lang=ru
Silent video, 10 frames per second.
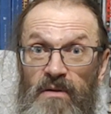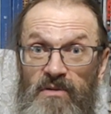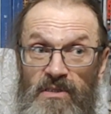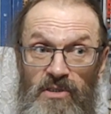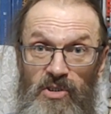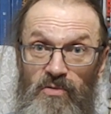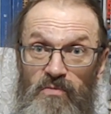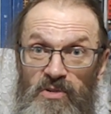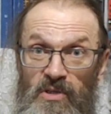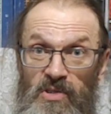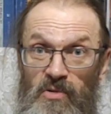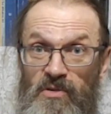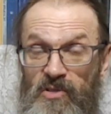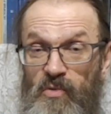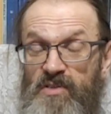мы сказать, что пускай
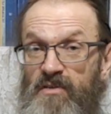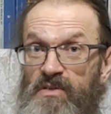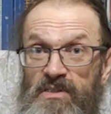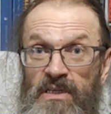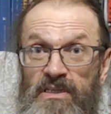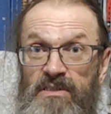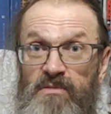строят это общество без нас,